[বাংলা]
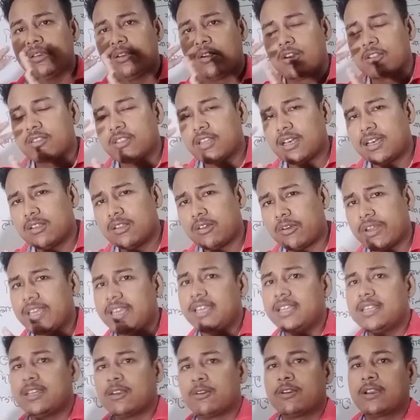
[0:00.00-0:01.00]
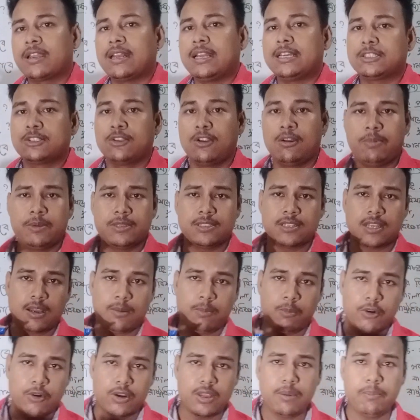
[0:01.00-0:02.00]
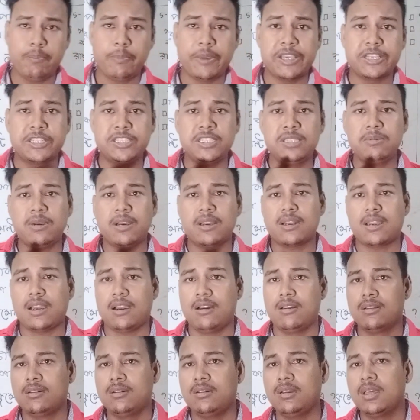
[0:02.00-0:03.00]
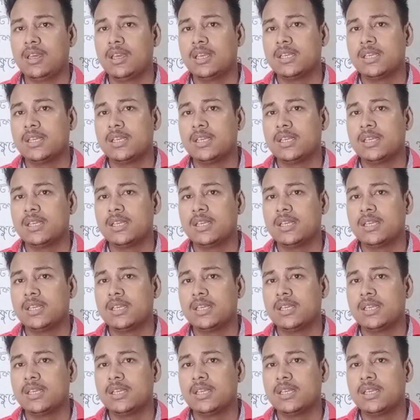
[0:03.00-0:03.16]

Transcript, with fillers: অর্থাৎ অনেকেই দেখো ক্লাস টুয়েলভে যারা পড়ে বেশিরভাগ না হলেও